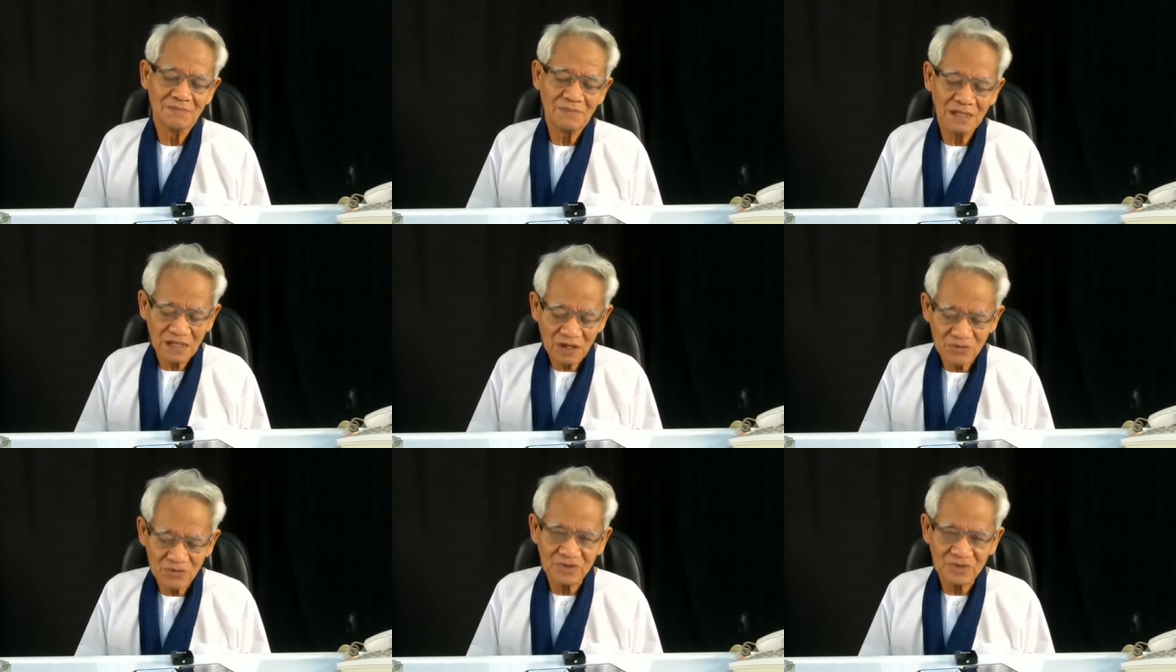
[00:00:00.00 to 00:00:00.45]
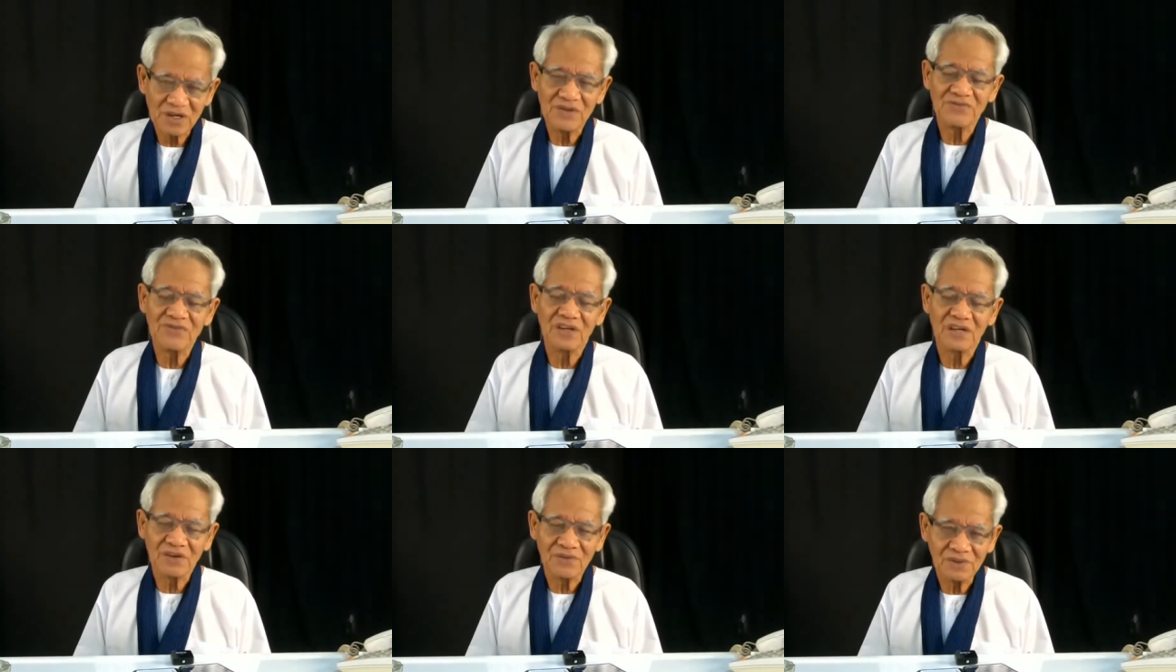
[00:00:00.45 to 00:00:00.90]
มาเข้าใจ
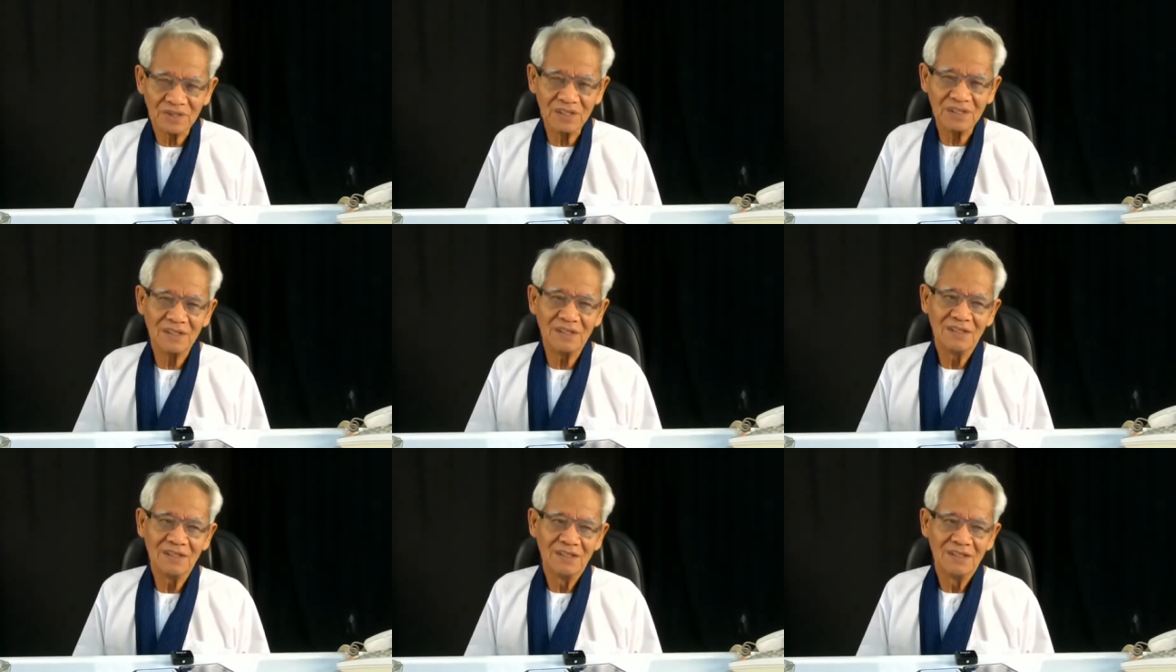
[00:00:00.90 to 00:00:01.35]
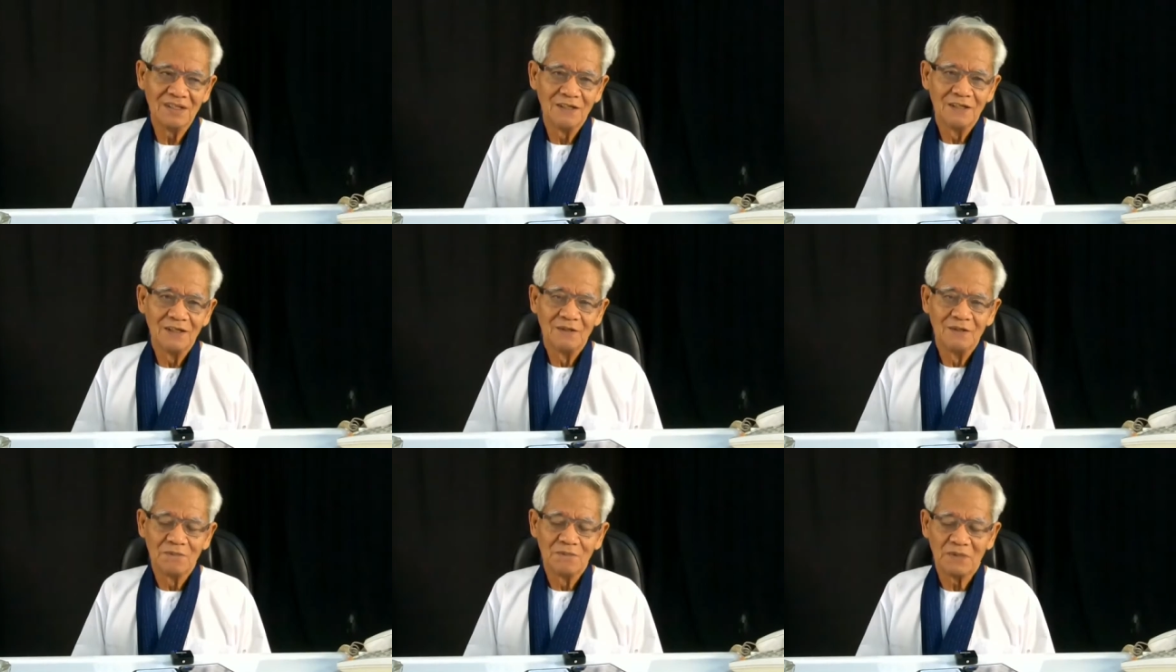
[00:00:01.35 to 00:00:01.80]
สิ่งเหล่านี้
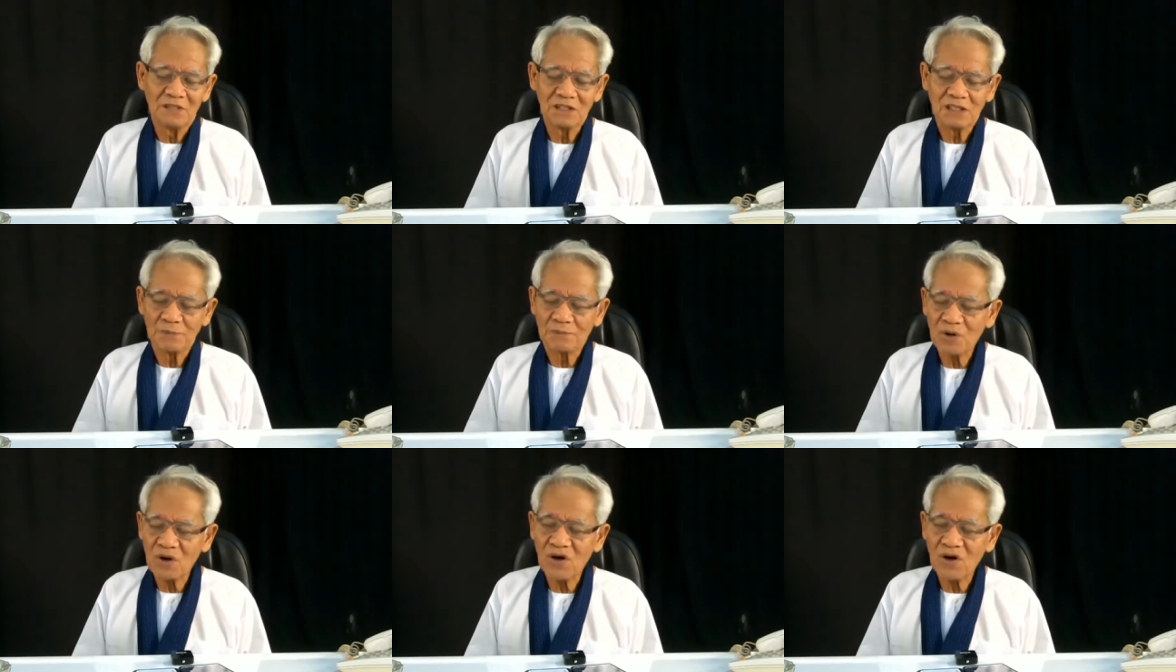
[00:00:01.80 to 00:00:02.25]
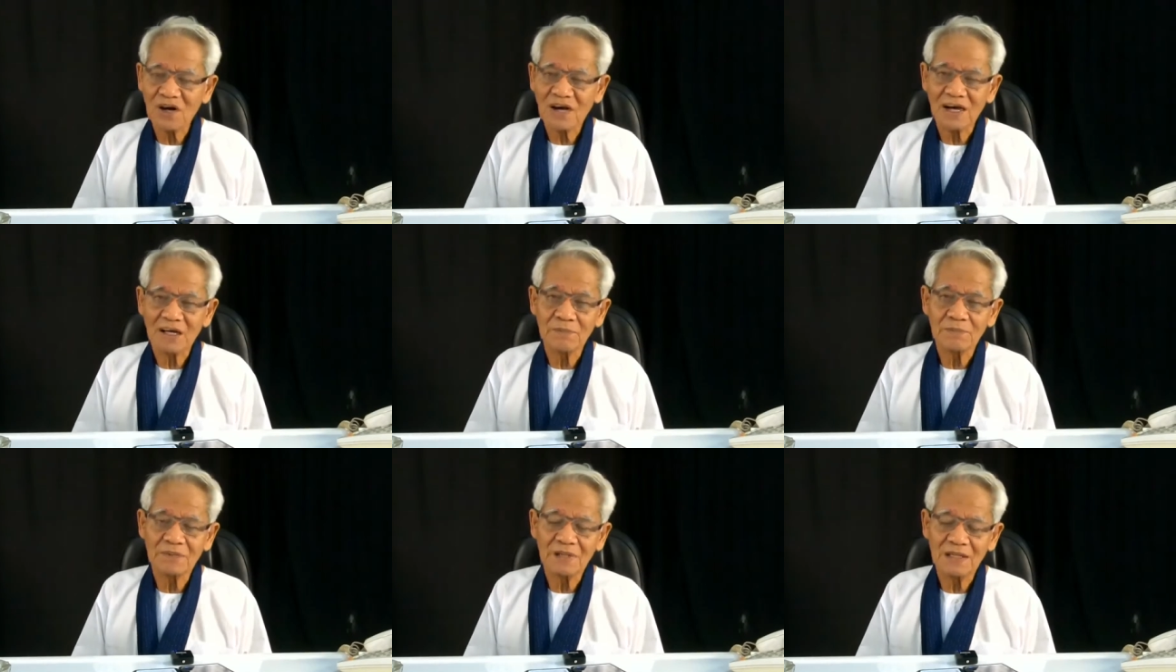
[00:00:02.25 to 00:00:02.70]
มันจะป้อง
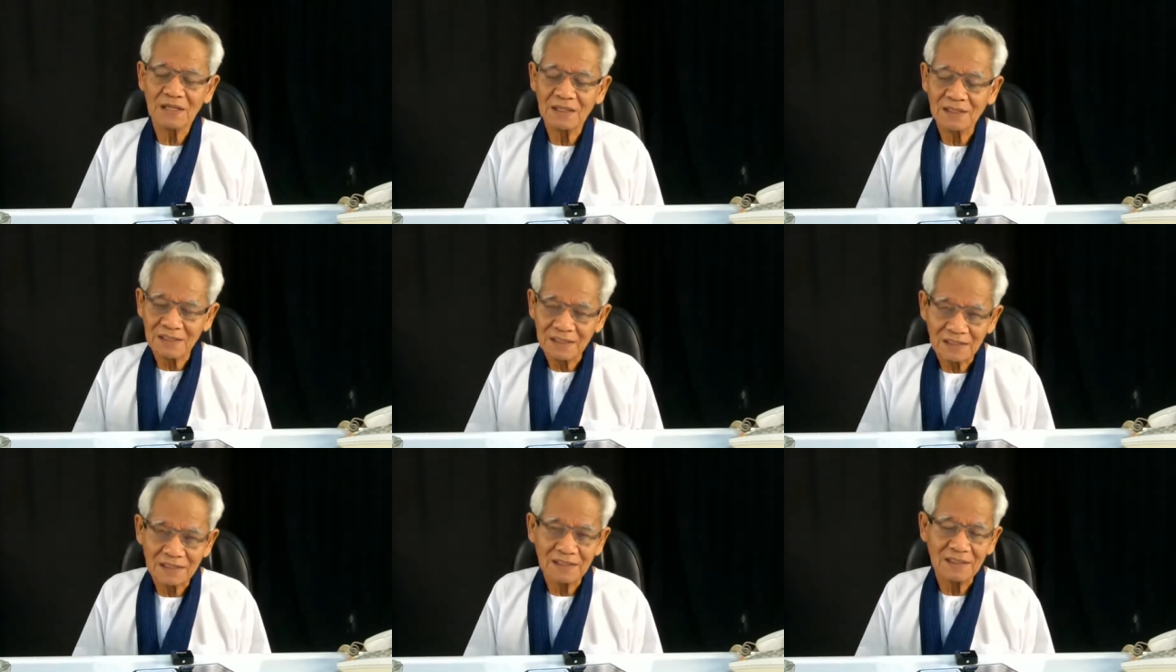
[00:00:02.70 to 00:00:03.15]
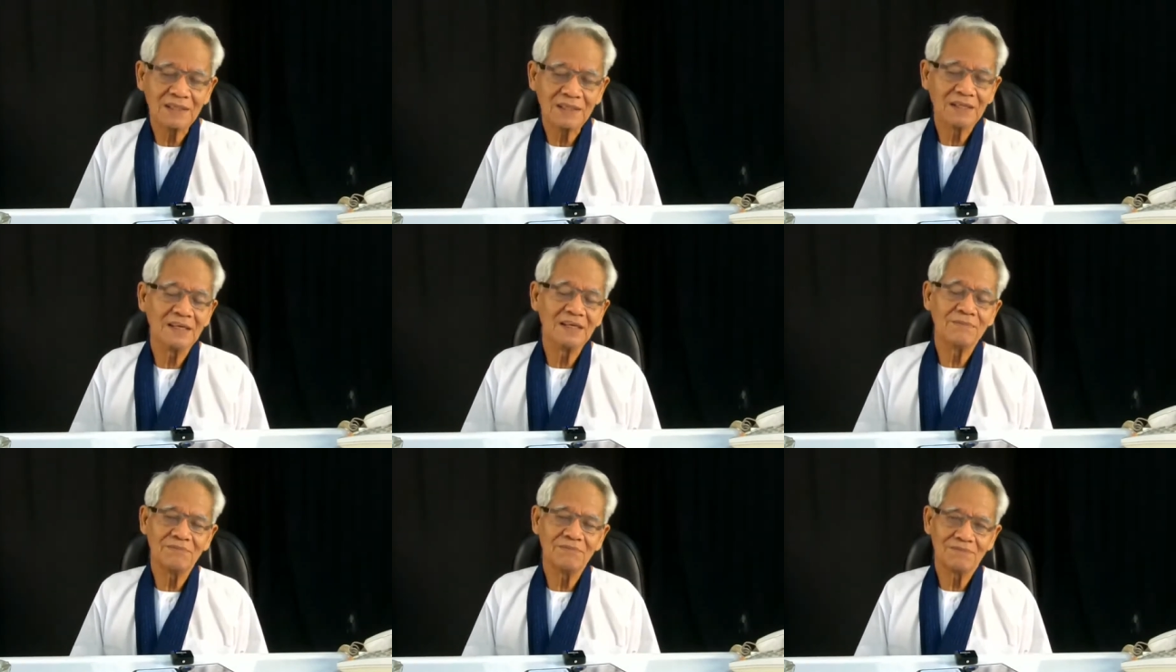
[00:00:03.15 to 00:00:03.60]
กันไปในที
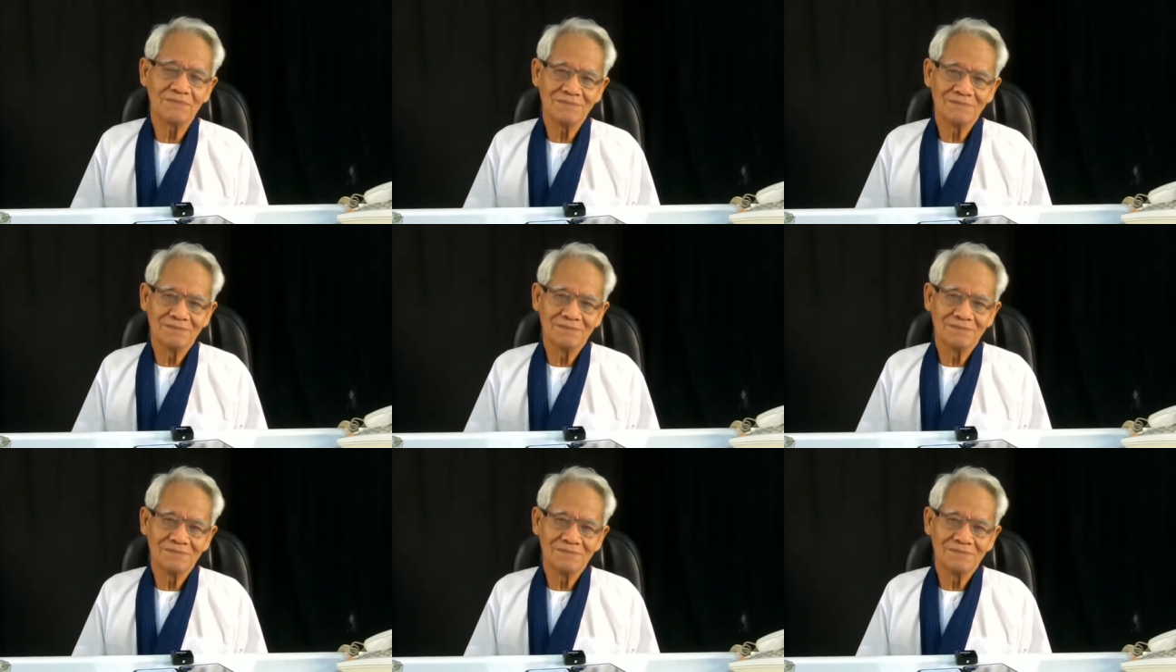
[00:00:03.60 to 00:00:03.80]
นะครับ